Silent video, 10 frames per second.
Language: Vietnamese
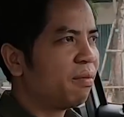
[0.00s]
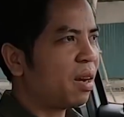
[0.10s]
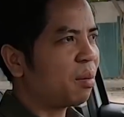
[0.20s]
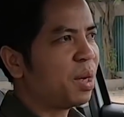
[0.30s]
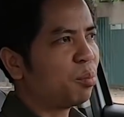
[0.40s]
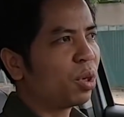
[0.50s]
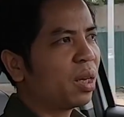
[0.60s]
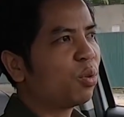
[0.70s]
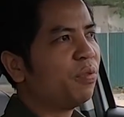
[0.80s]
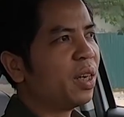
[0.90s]
Và đặc biệt một
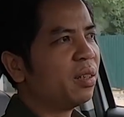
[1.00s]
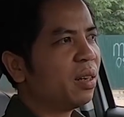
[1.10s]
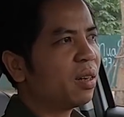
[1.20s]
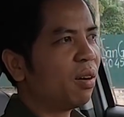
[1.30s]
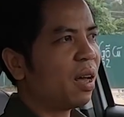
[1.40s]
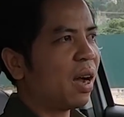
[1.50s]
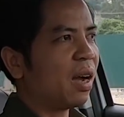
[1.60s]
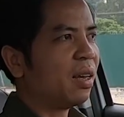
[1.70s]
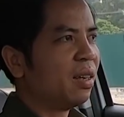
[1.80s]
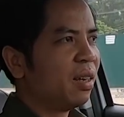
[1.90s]
cái thú vị nữa đó
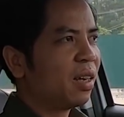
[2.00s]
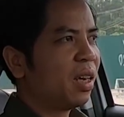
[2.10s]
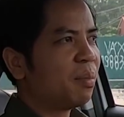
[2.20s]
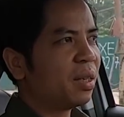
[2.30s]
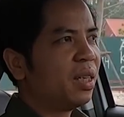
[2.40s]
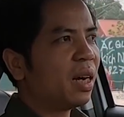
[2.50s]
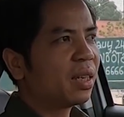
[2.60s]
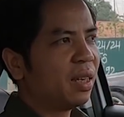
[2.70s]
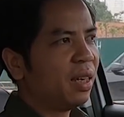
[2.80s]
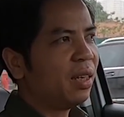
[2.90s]
là khi mà đi
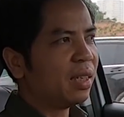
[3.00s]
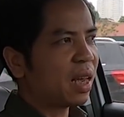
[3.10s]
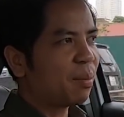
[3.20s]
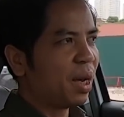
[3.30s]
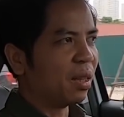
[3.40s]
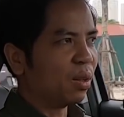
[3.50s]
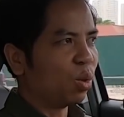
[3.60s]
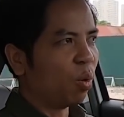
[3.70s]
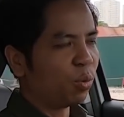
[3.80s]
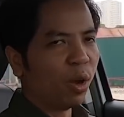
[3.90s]
đăng ký để ra biển
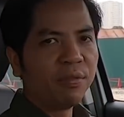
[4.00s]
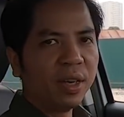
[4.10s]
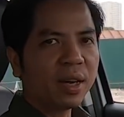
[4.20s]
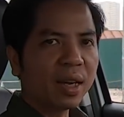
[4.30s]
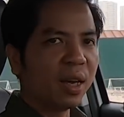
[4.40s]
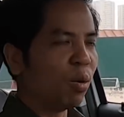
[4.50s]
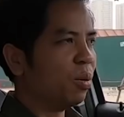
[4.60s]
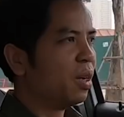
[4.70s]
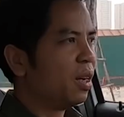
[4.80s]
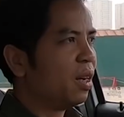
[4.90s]
nộp thuế phí các
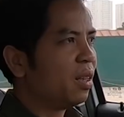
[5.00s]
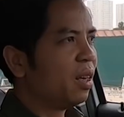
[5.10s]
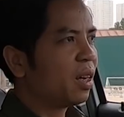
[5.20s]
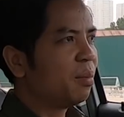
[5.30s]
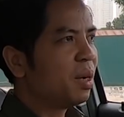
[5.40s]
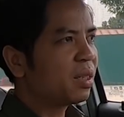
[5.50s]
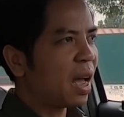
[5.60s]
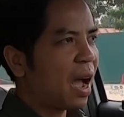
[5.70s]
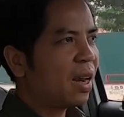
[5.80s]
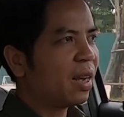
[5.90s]
kiểu thì cái mức
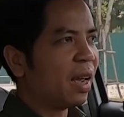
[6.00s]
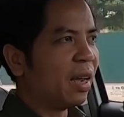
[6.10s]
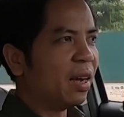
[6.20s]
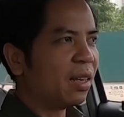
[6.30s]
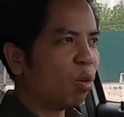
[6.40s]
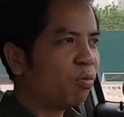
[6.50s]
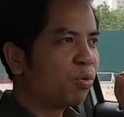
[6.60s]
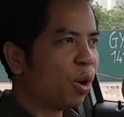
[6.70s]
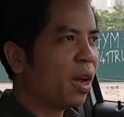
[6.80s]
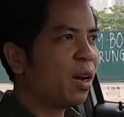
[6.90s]
giá để đóng
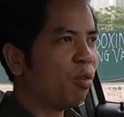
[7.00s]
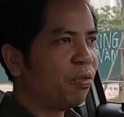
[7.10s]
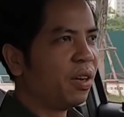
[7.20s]
thuế, đóng